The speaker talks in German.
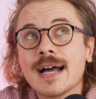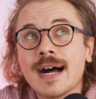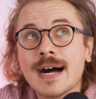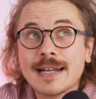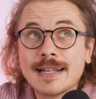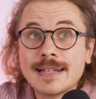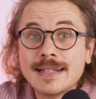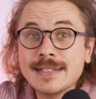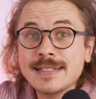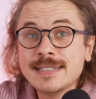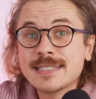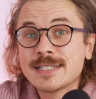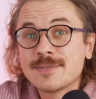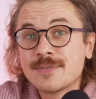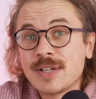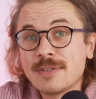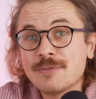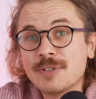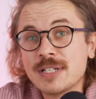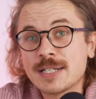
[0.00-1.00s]
Allerdings
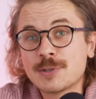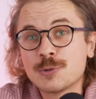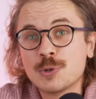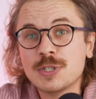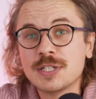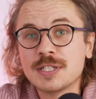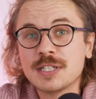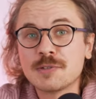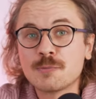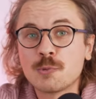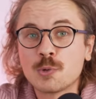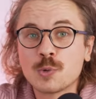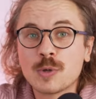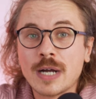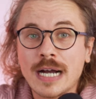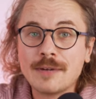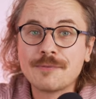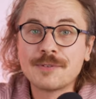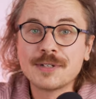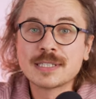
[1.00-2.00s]
wären wir natürlich nicht
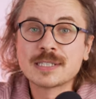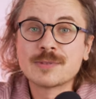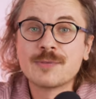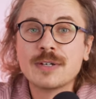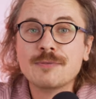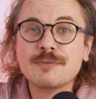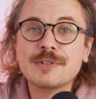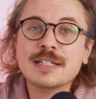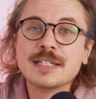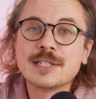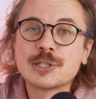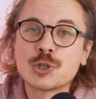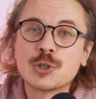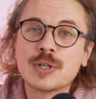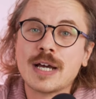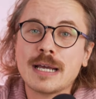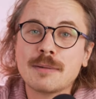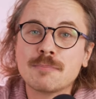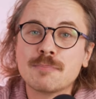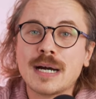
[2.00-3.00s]
Fotografix, wenn wir nicht schon
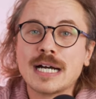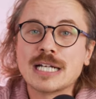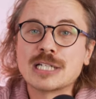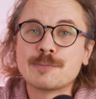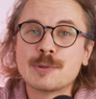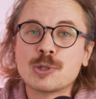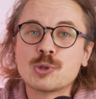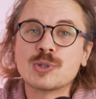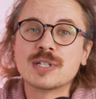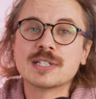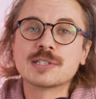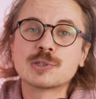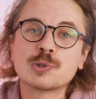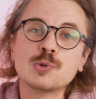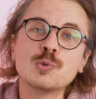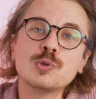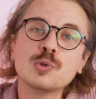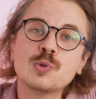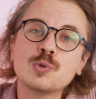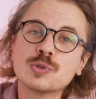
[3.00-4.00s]
ein paar
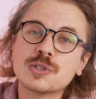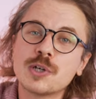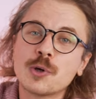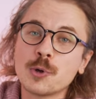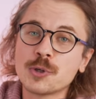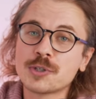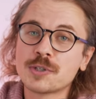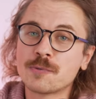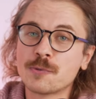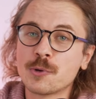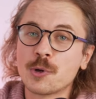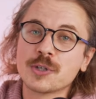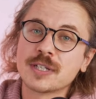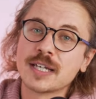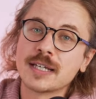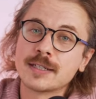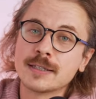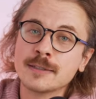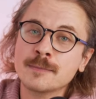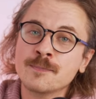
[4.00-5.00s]
Spekulationen und Gerüchte für euch
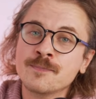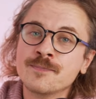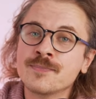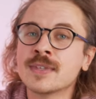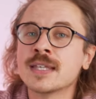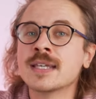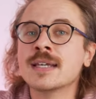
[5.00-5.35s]
hätten.